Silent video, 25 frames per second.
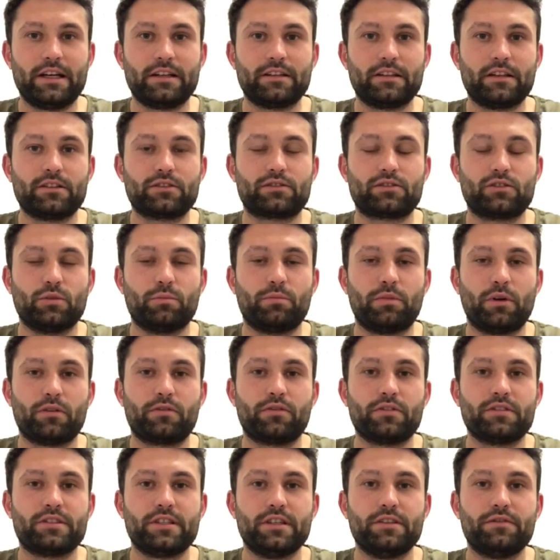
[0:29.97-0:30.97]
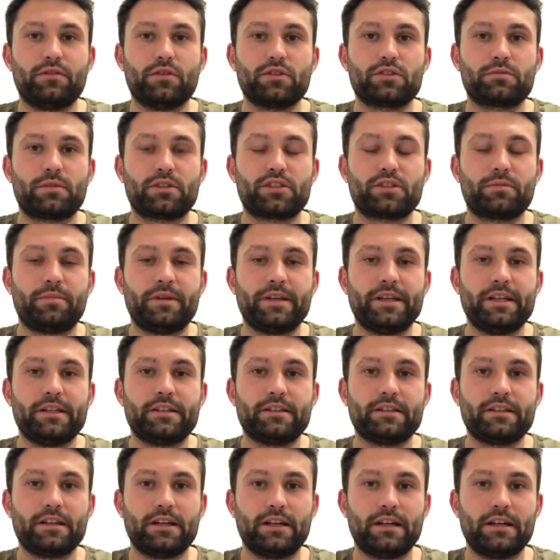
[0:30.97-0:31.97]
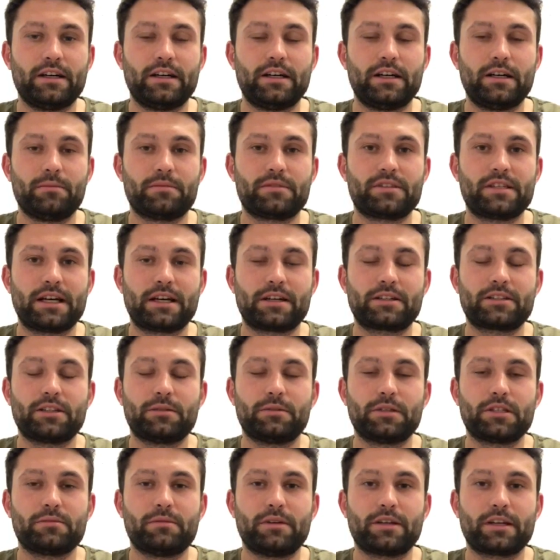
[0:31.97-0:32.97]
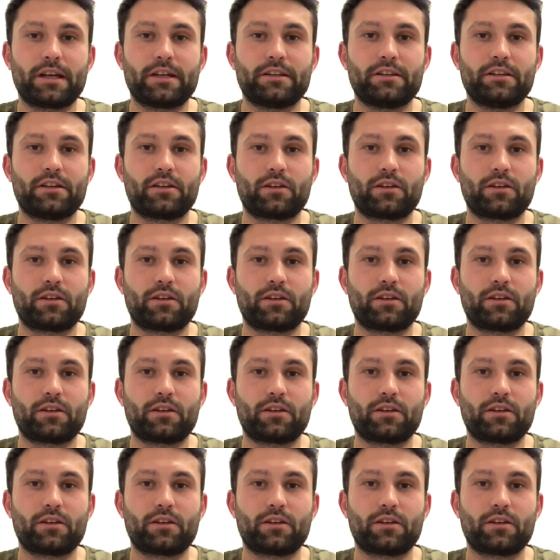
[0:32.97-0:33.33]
einen super Offensivfußball spielen, ähm, gezeigt haben, dass wir gegen die